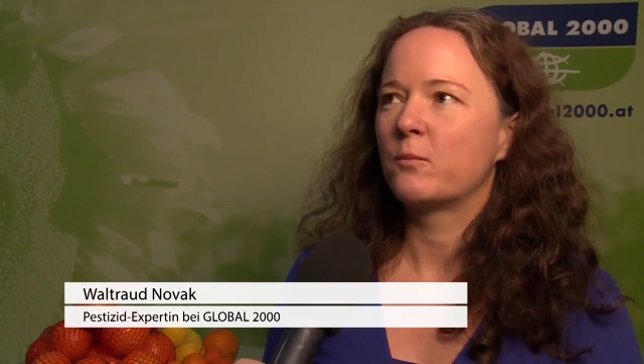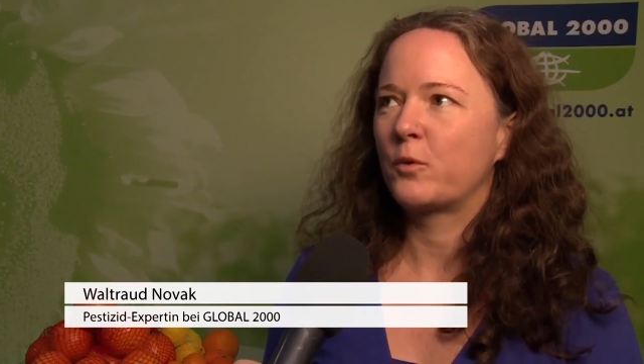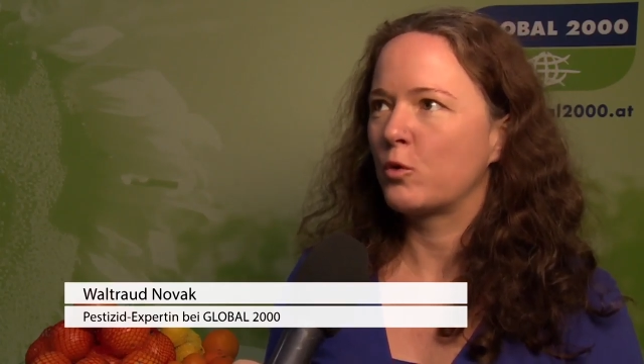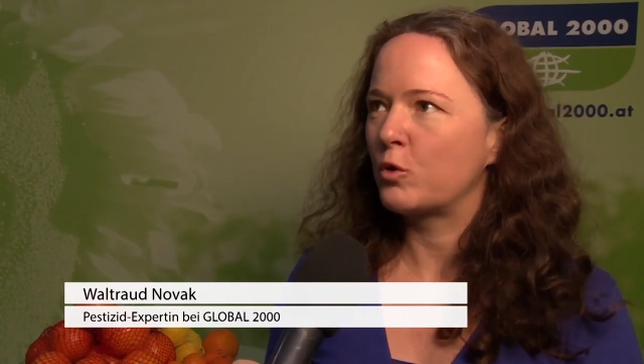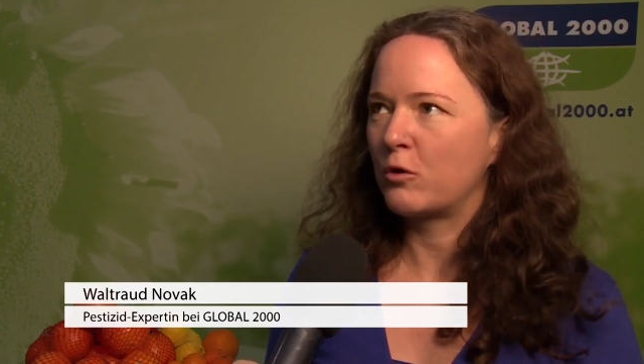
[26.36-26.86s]

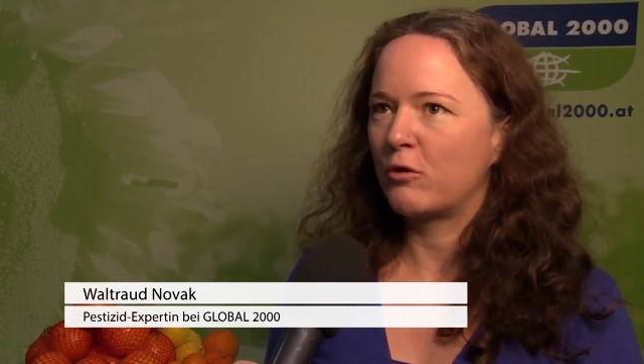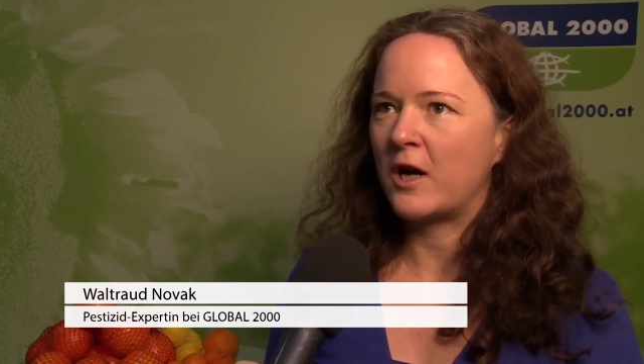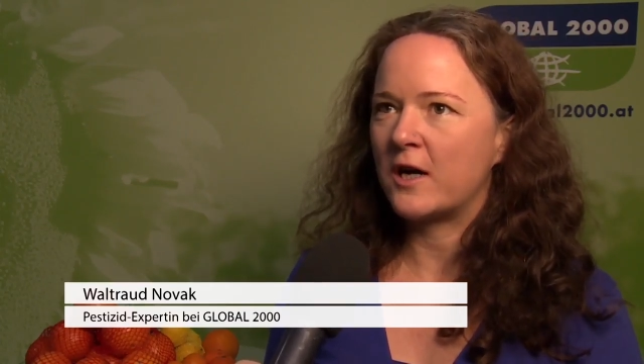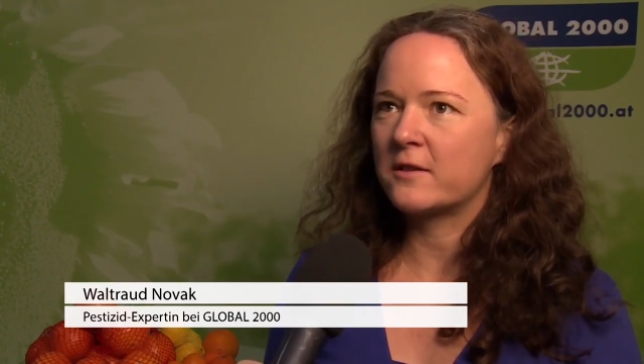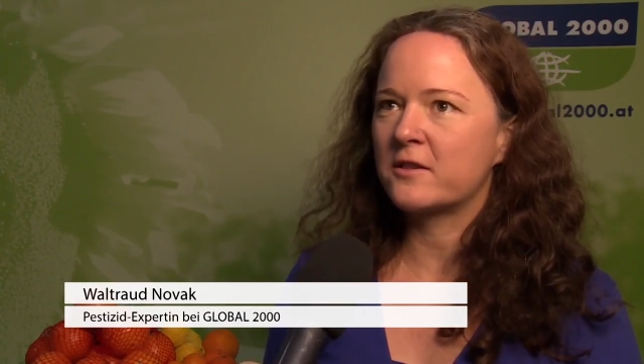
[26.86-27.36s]

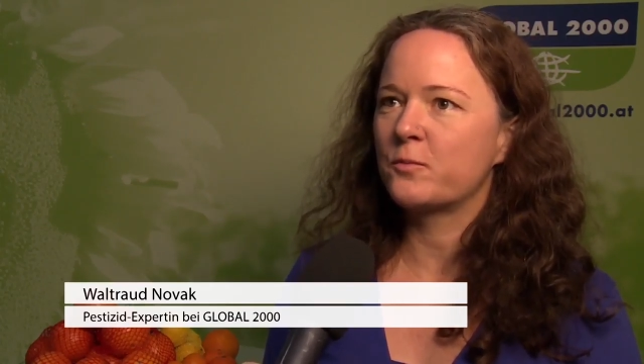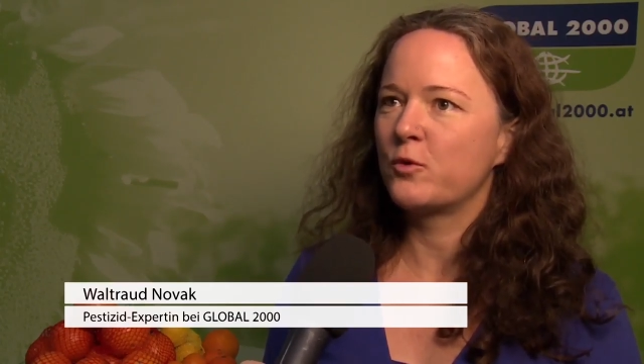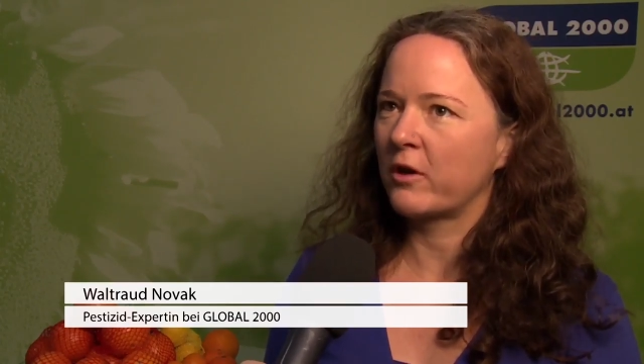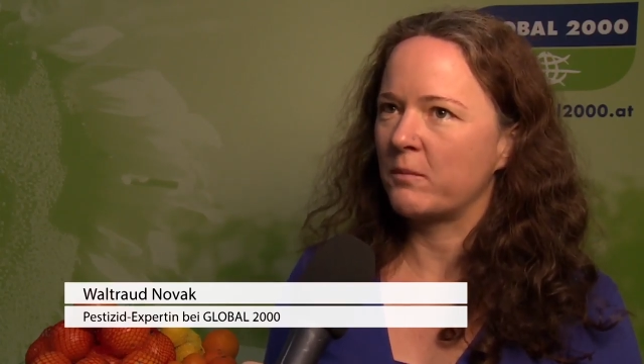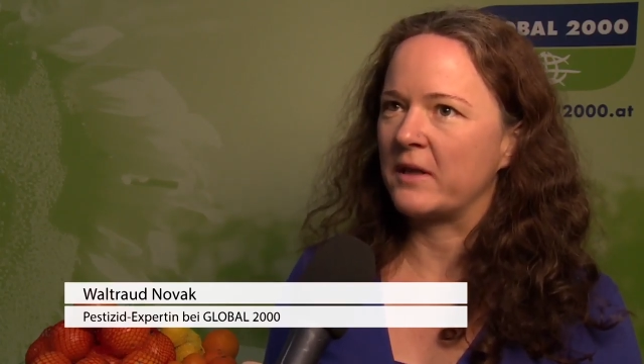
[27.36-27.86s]
Prochlorat,
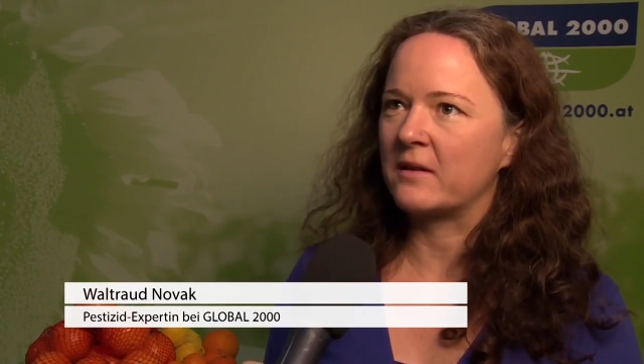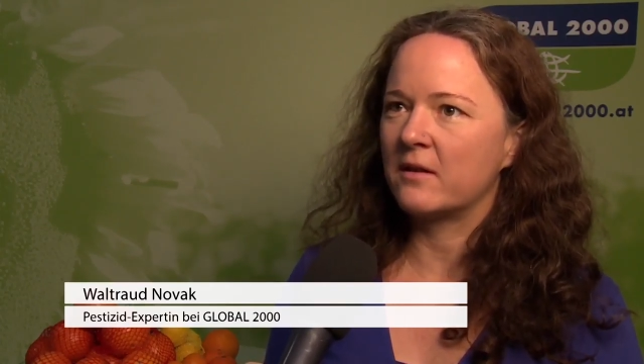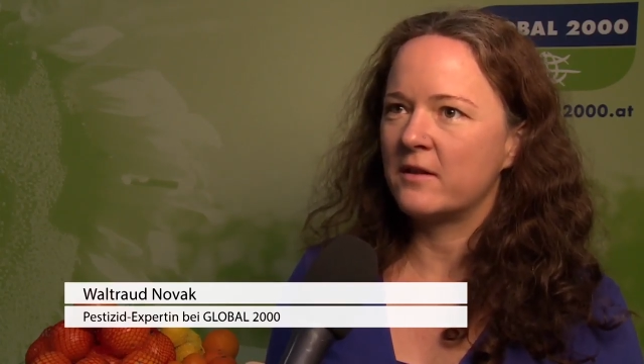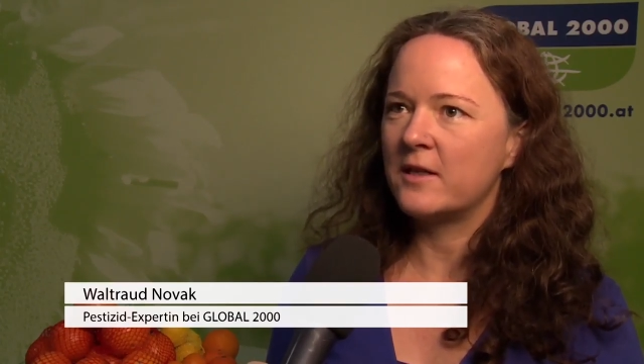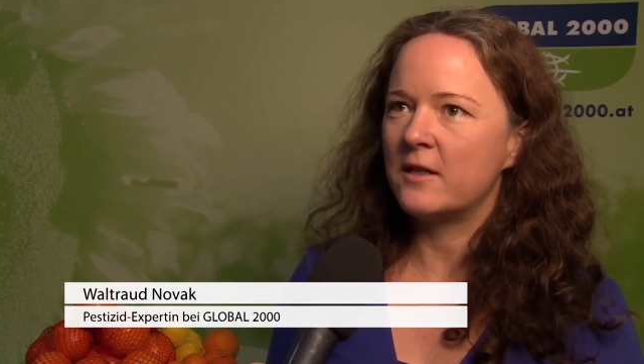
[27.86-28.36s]

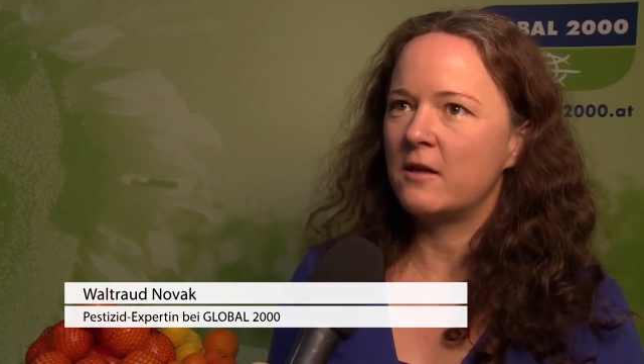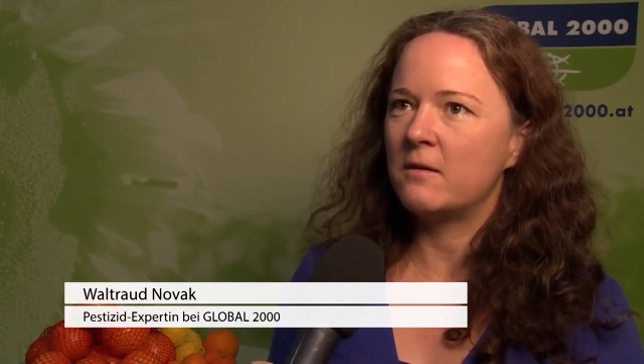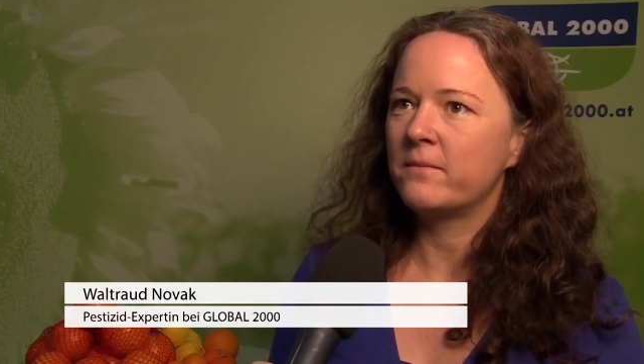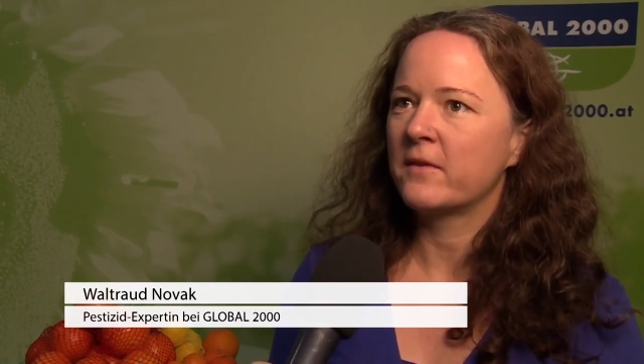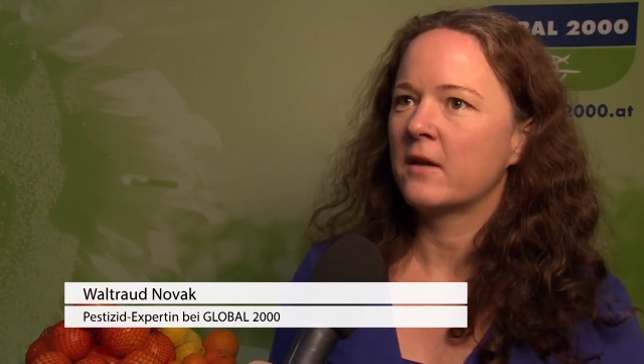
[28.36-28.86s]
Pyrimethanil.